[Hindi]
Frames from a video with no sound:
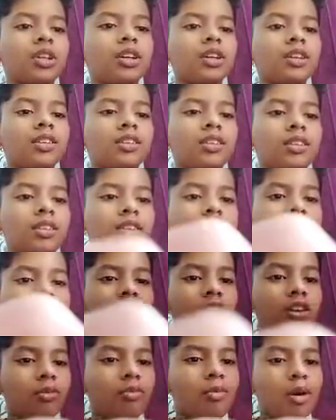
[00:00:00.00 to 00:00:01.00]
है
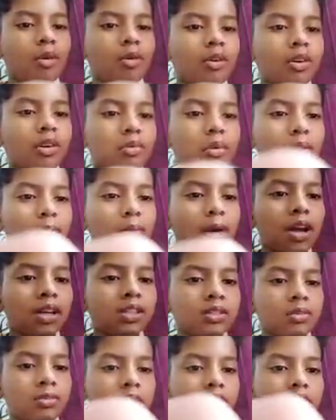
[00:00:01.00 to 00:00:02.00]
चलो मैं आपको एक बार बाहर
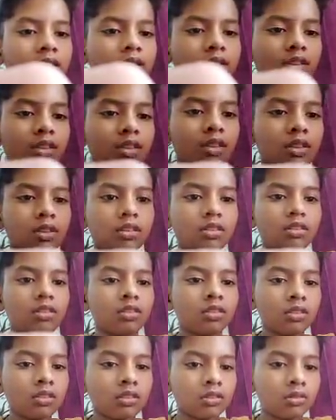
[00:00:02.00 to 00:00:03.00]
से एक
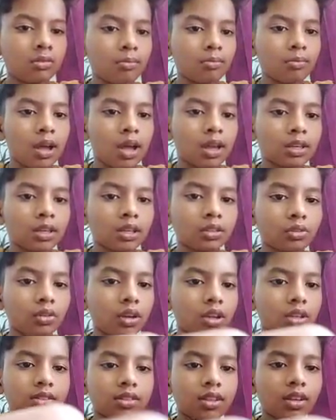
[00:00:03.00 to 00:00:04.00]
सेकेंड बाहर का तो
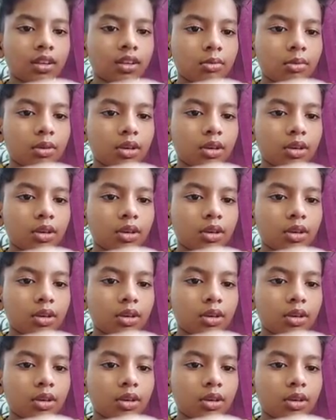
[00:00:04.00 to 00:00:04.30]
रास्ता ही नहीं